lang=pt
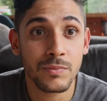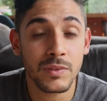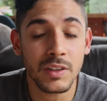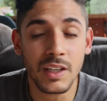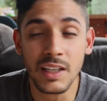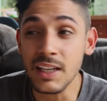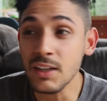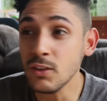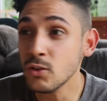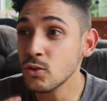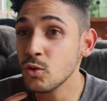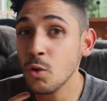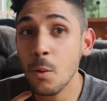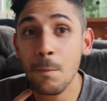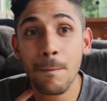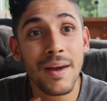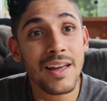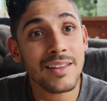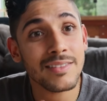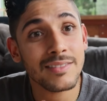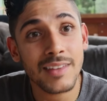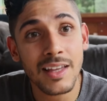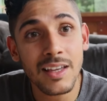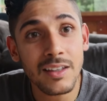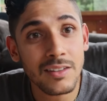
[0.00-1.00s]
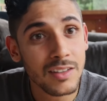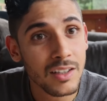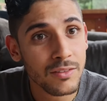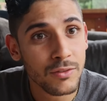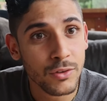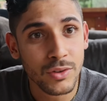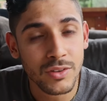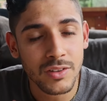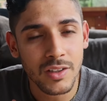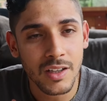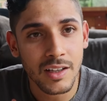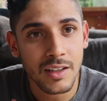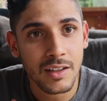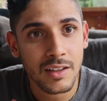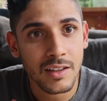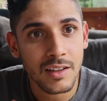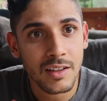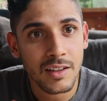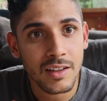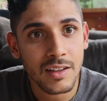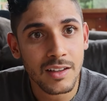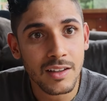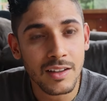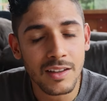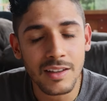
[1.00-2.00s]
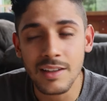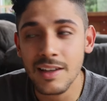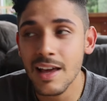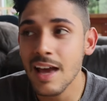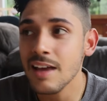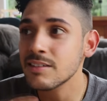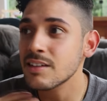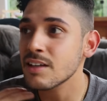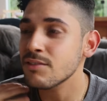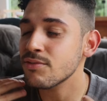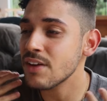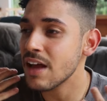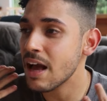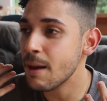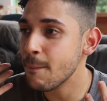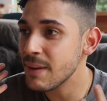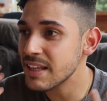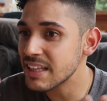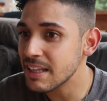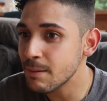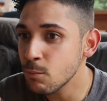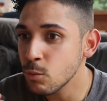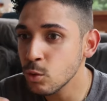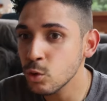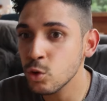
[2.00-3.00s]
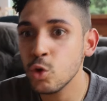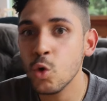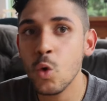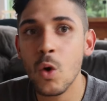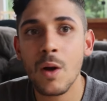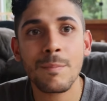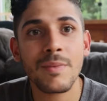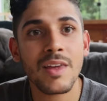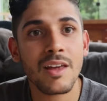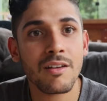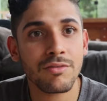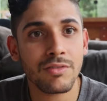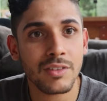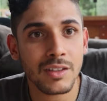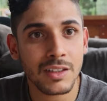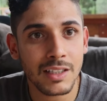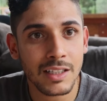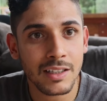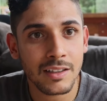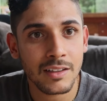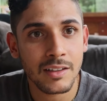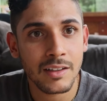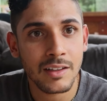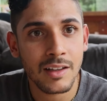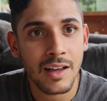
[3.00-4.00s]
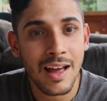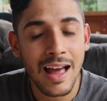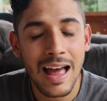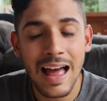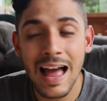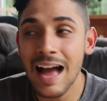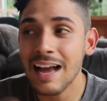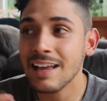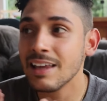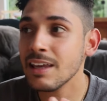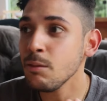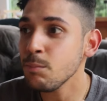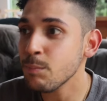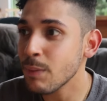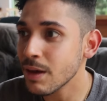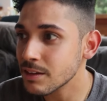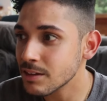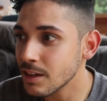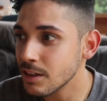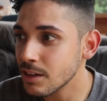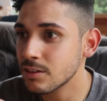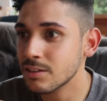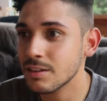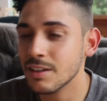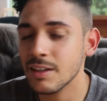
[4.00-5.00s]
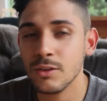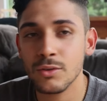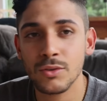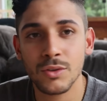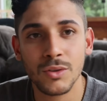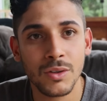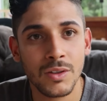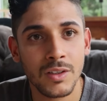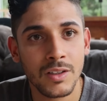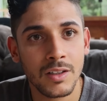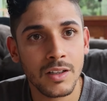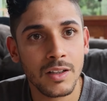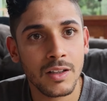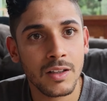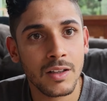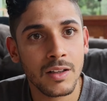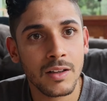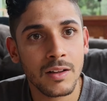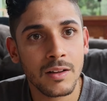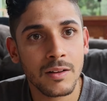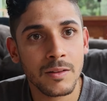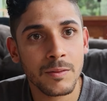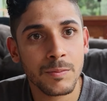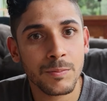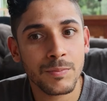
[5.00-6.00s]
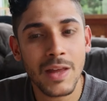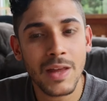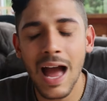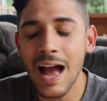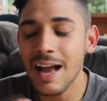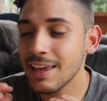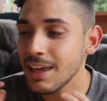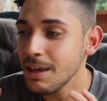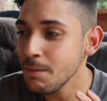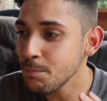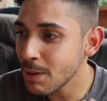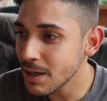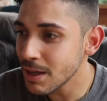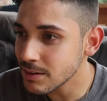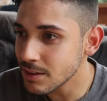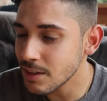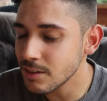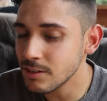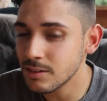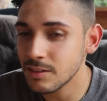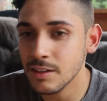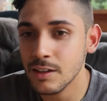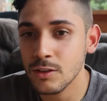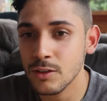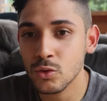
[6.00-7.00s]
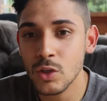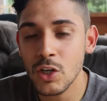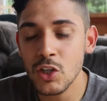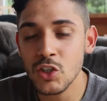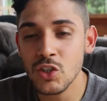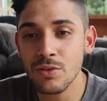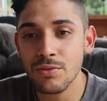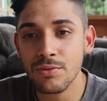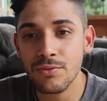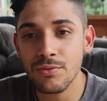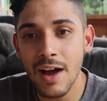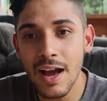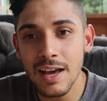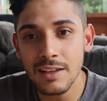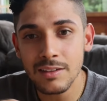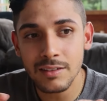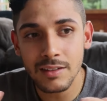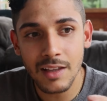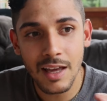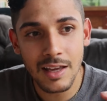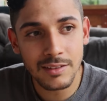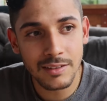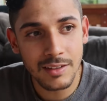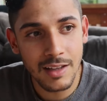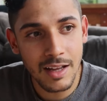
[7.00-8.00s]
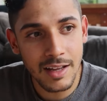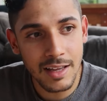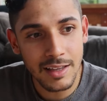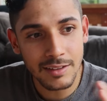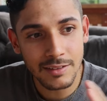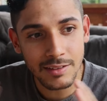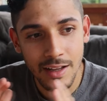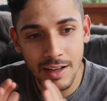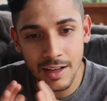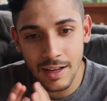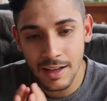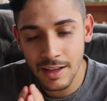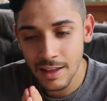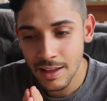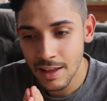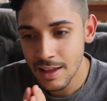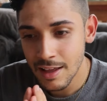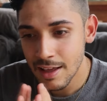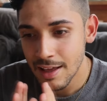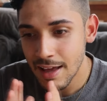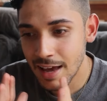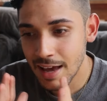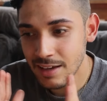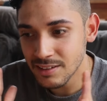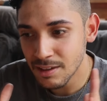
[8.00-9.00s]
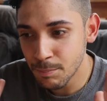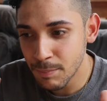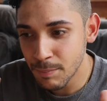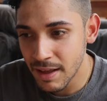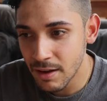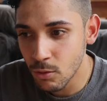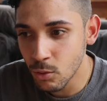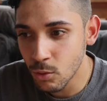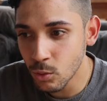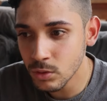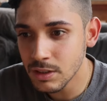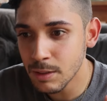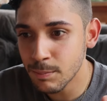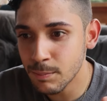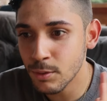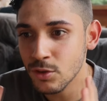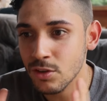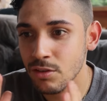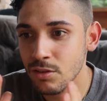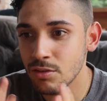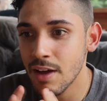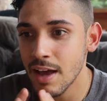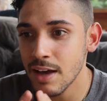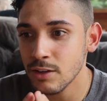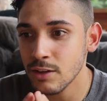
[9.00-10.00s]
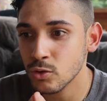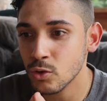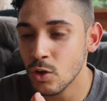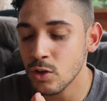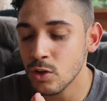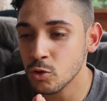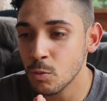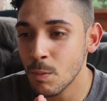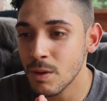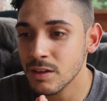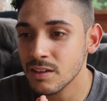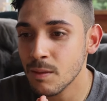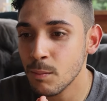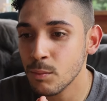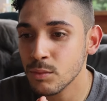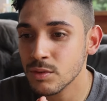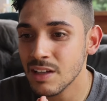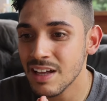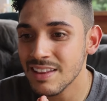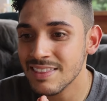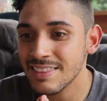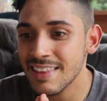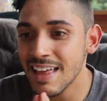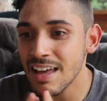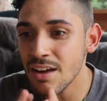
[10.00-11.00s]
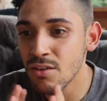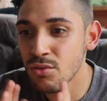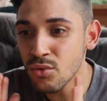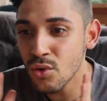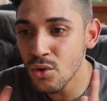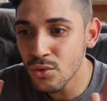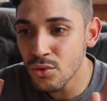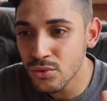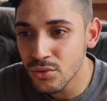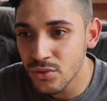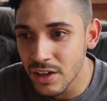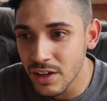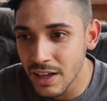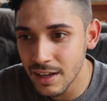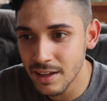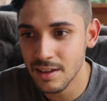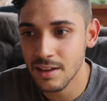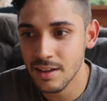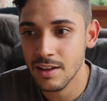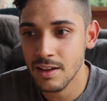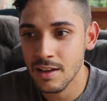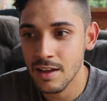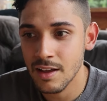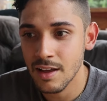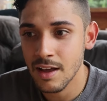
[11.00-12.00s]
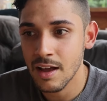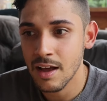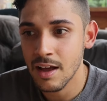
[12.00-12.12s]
Isso não pertence a você. E essa ferramenta mudou a minha vida. A quem pertence isso? A quem pertence isso? Quando a gente faz essa, essa, essa pergunta para o universo, nós começamos a devolver